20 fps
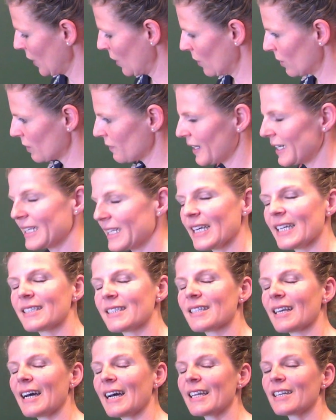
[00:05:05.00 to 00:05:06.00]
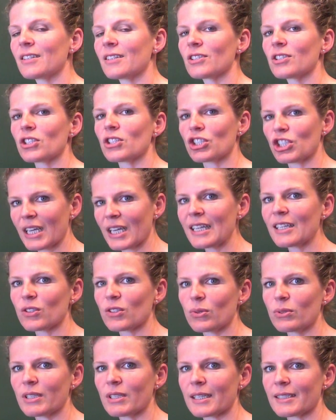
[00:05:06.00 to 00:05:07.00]
Und wenn ich jetzt einen Strich
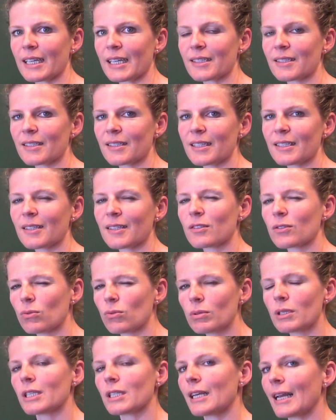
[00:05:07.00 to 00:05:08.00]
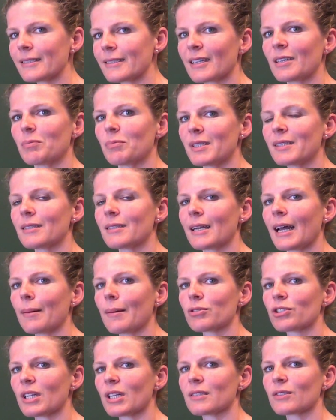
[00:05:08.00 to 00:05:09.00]
drunter setze, ist es gut, ich lasse ein bisschen
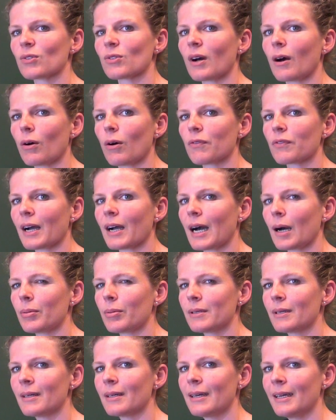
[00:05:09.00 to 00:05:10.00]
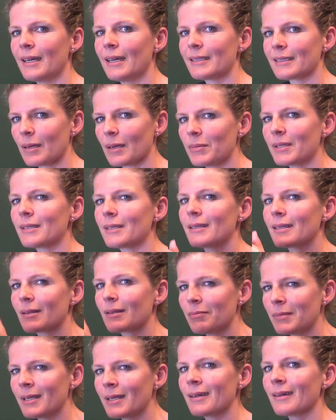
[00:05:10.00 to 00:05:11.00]
Abstand zur Aufgabe, damit ich
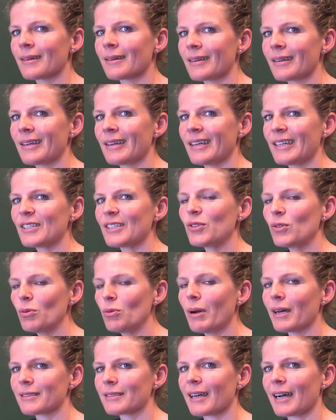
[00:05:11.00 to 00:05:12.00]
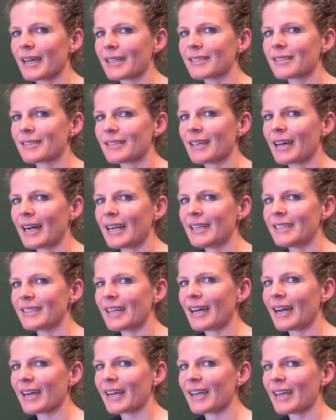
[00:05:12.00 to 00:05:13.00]
mir die Übertragszahlen
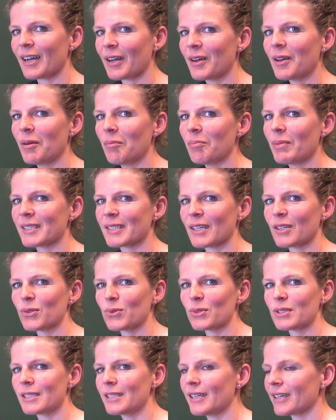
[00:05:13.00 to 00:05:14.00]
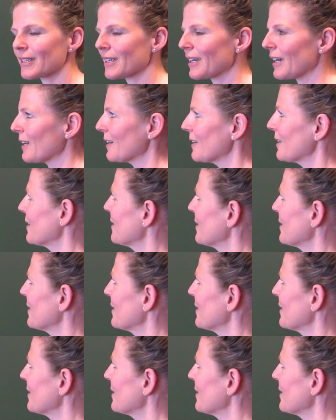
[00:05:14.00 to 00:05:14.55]
nachher besser notieren kann.